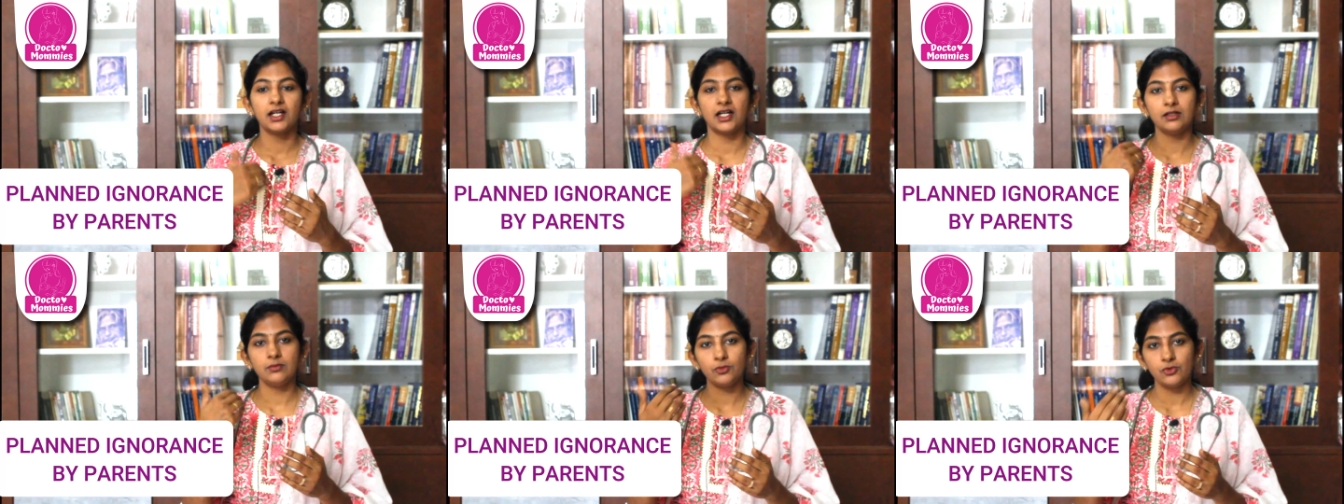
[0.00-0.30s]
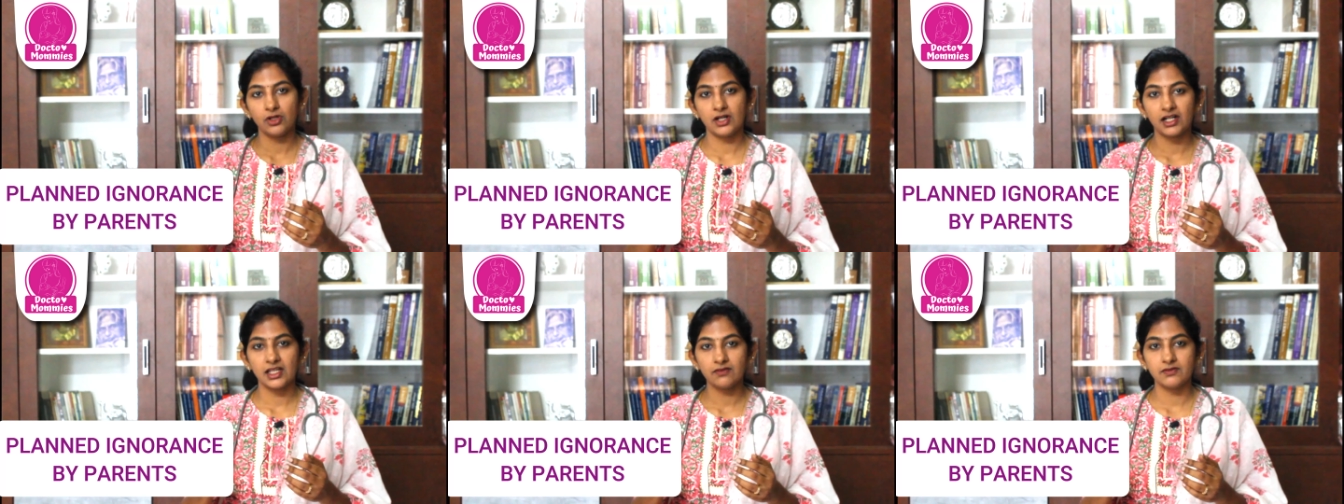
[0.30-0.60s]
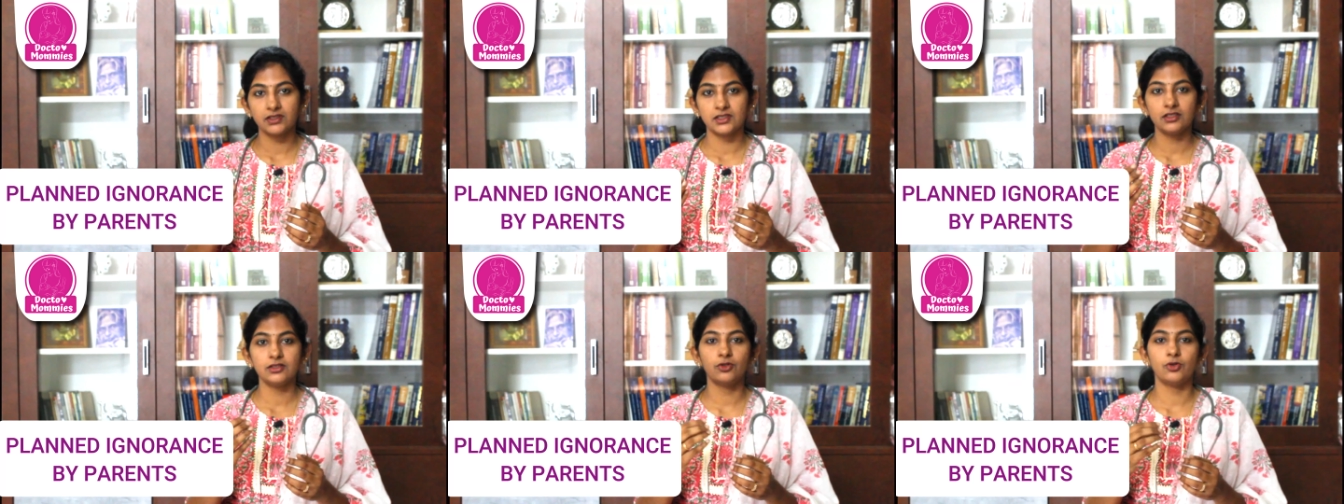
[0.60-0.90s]
கண் முன்னாடியே
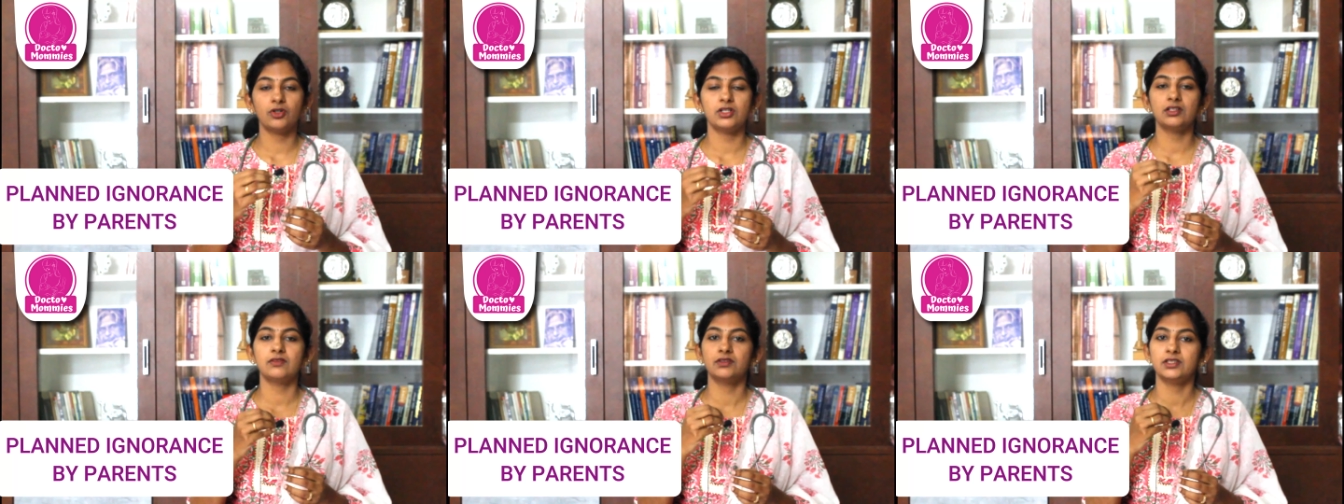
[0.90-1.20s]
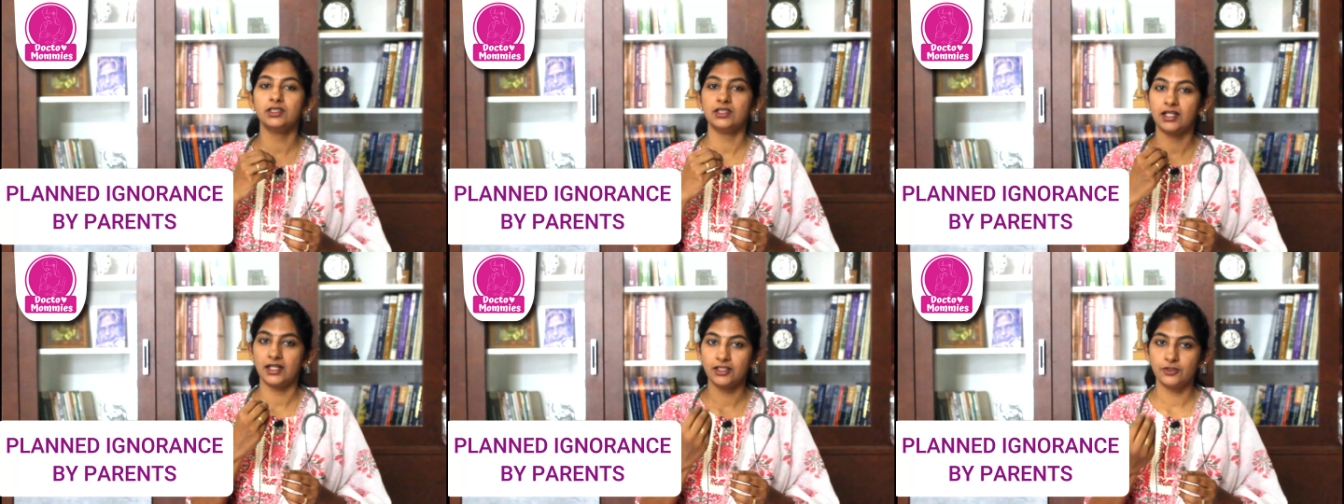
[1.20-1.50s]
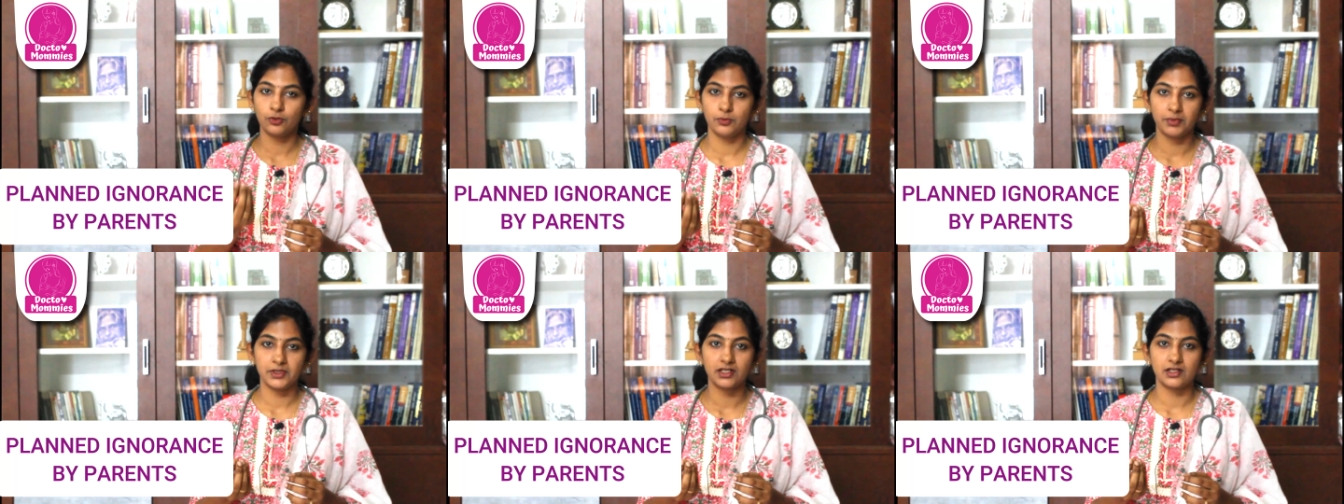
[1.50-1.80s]
வந்து குழந்தை வந்து கை
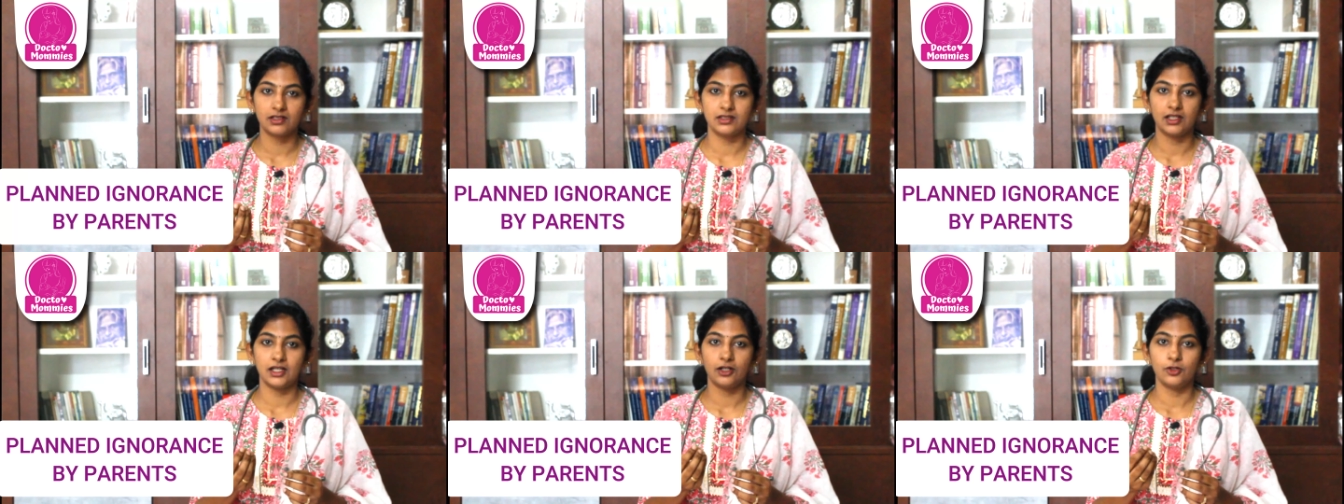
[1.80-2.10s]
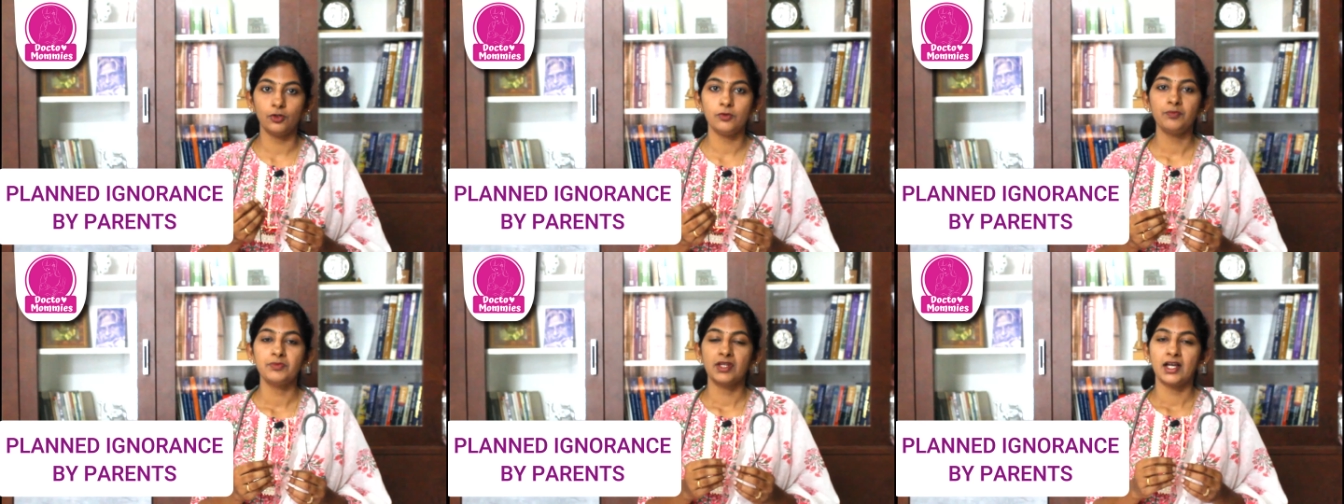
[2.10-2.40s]
சூப்பிட்டு இருந்தாலோ